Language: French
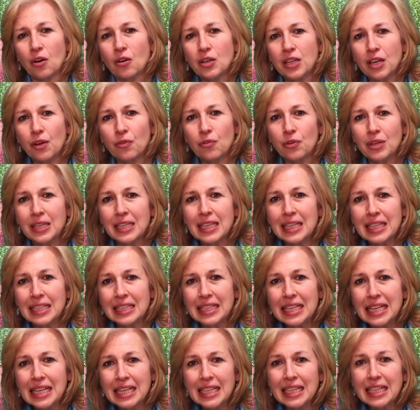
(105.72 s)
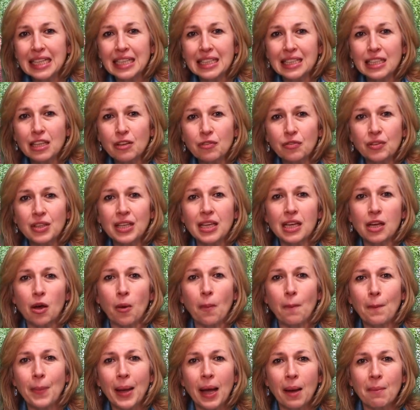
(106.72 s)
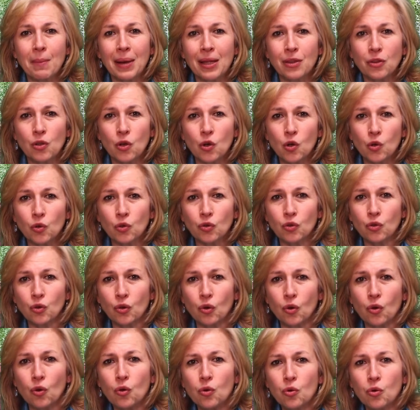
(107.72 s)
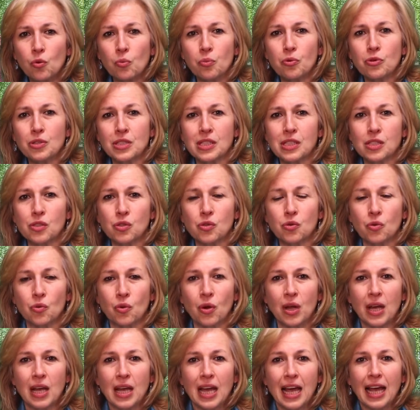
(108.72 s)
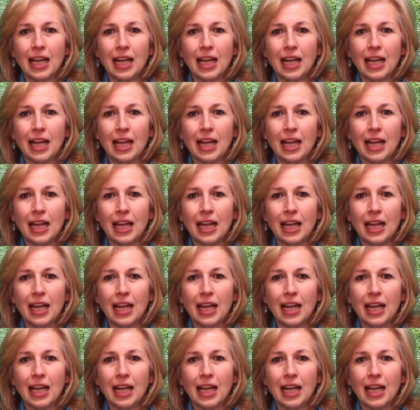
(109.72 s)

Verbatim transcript: relief lié, délié, dévié, en permanente recomposition,